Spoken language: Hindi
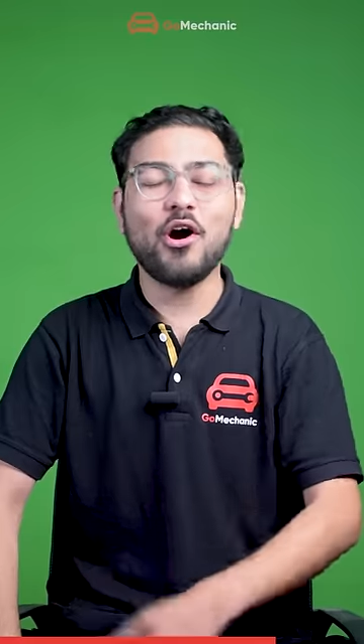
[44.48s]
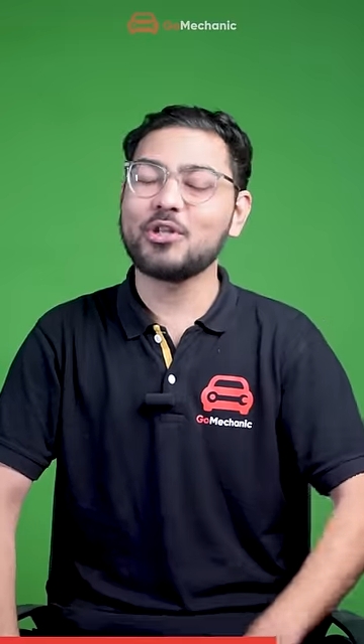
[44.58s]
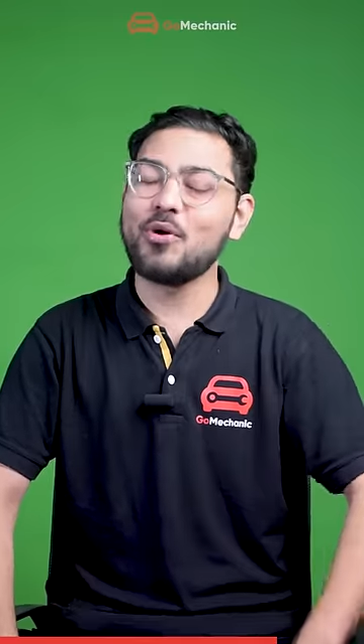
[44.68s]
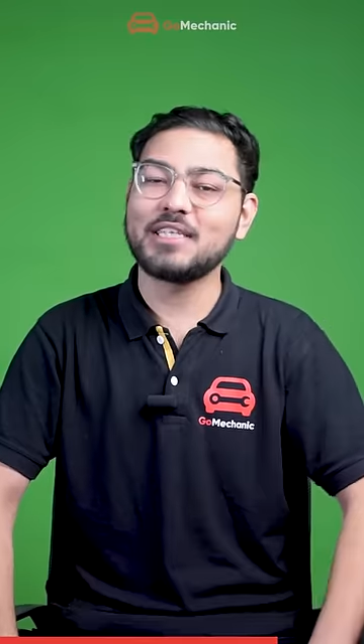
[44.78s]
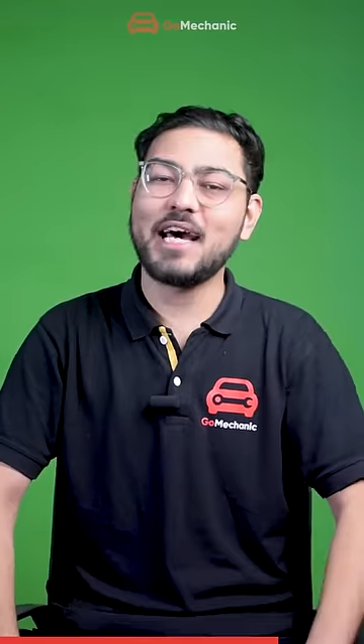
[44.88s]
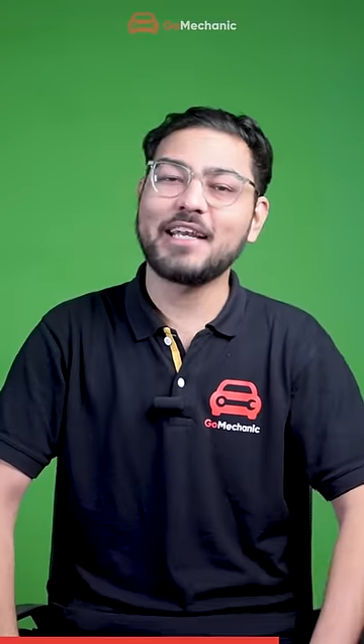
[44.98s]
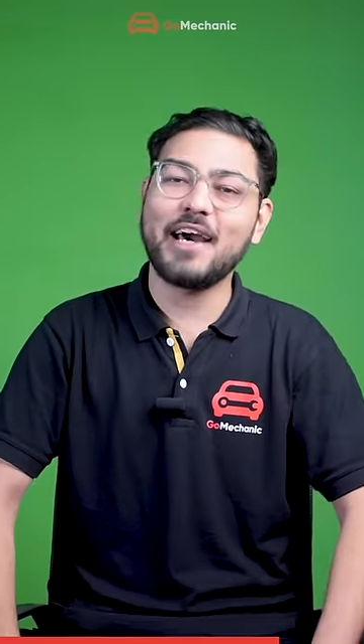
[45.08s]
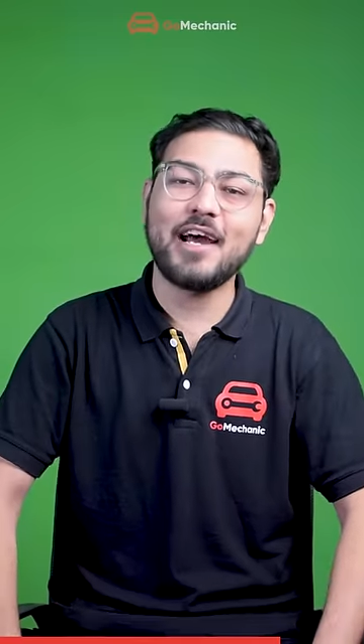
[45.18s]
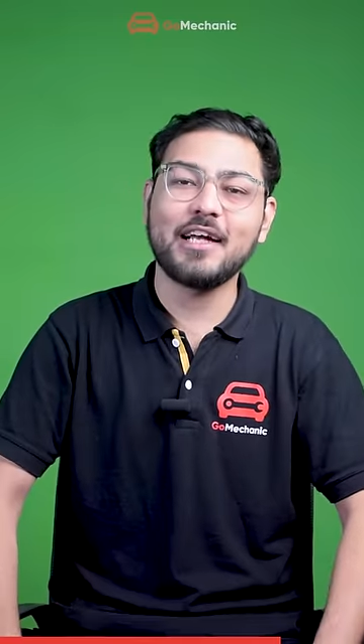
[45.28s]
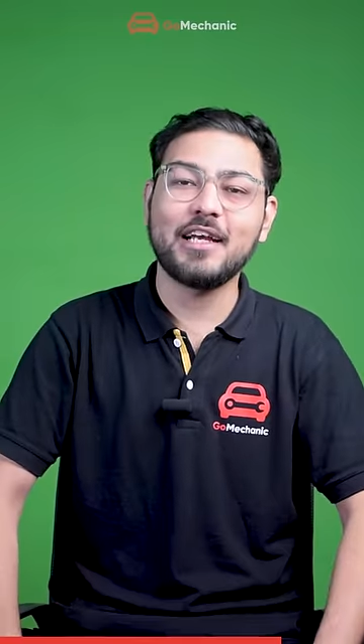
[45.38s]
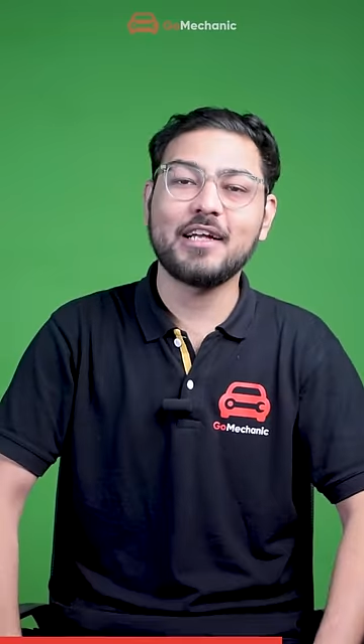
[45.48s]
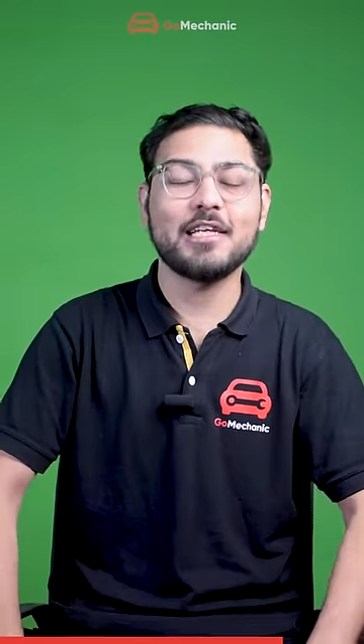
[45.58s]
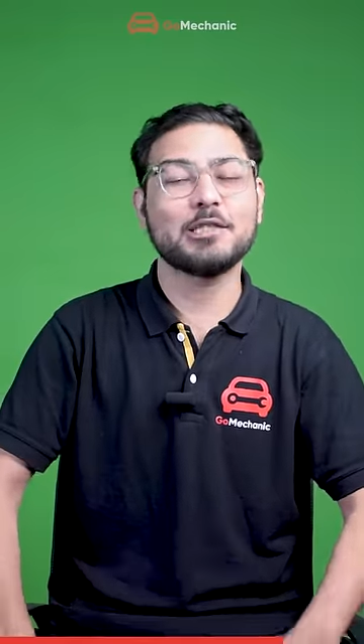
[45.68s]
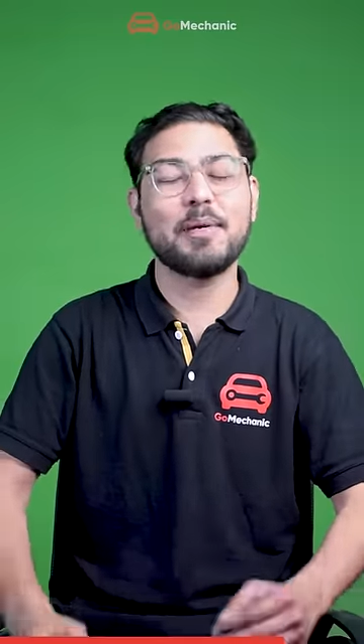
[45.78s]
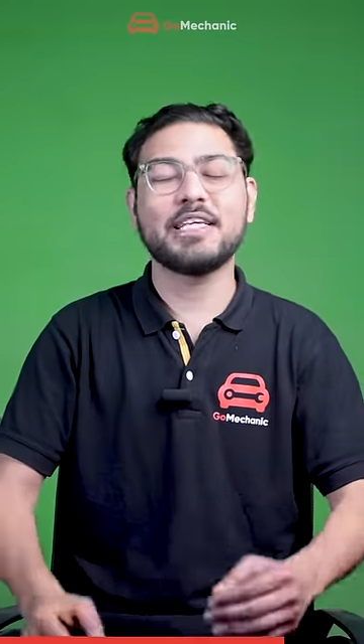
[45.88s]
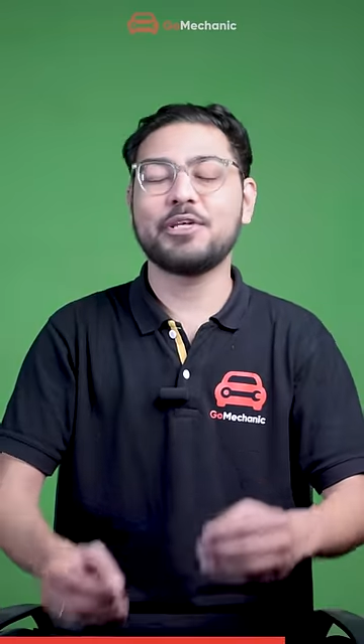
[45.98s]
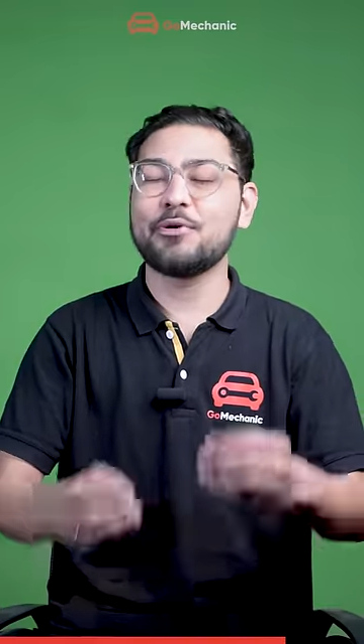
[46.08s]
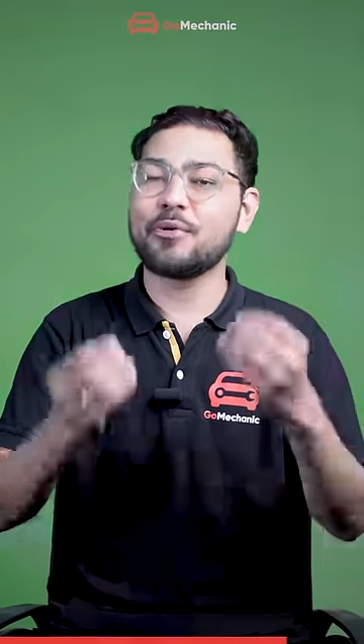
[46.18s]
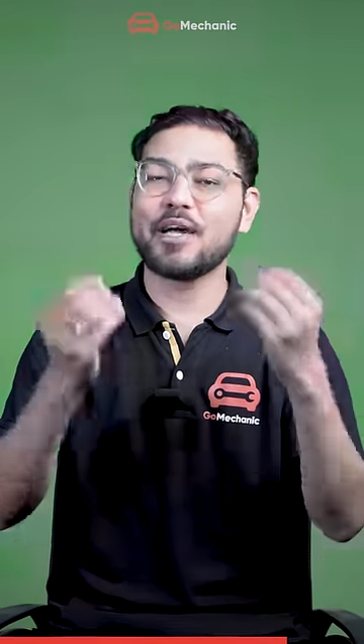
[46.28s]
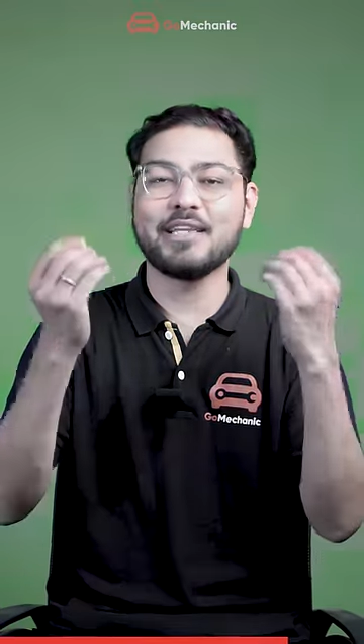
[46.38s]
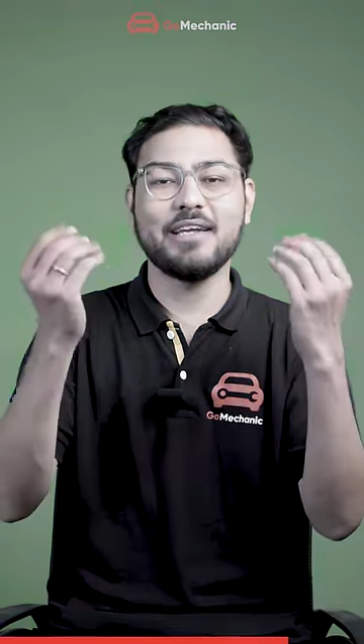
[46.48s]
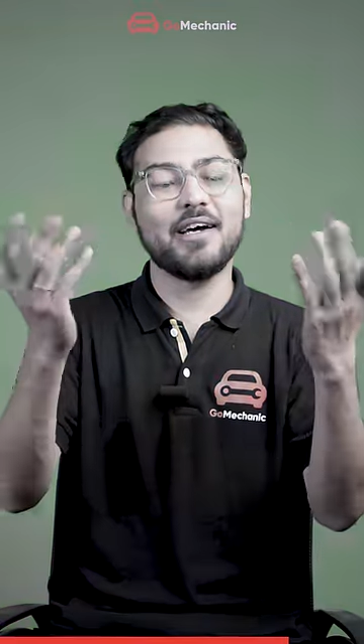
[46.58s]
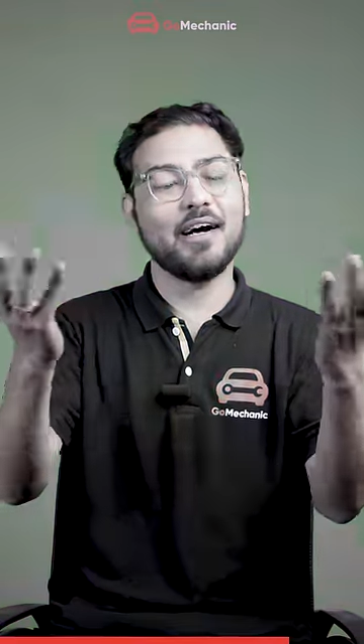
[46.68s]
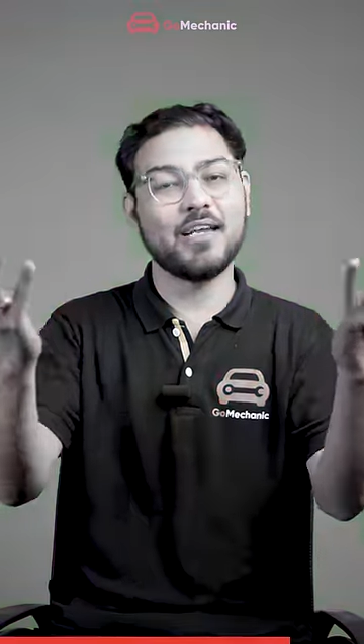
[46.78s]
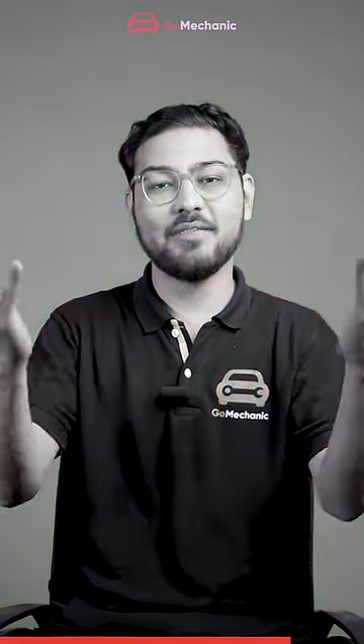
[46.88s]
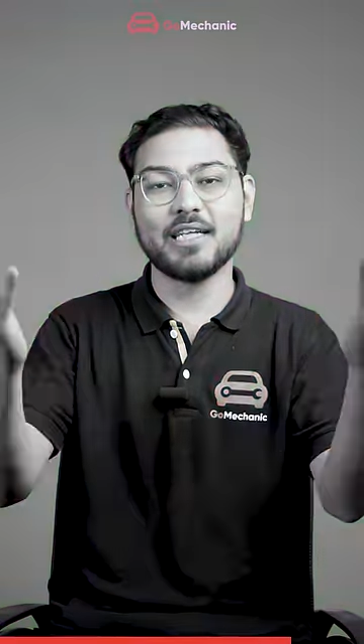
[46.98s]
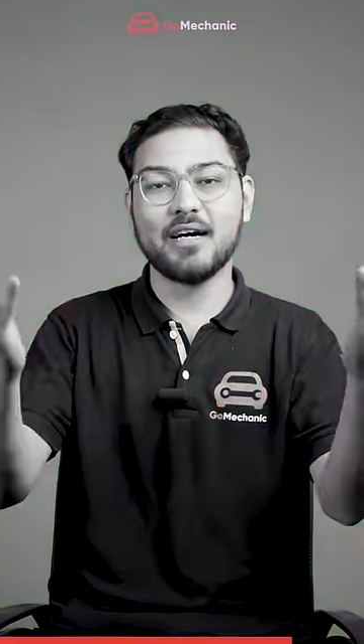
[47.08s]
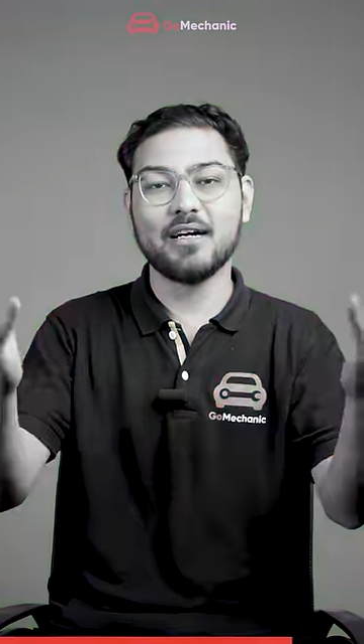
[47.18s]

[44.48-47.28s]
और 2011 आते आते स्पेसियो को कर दिया अलविदा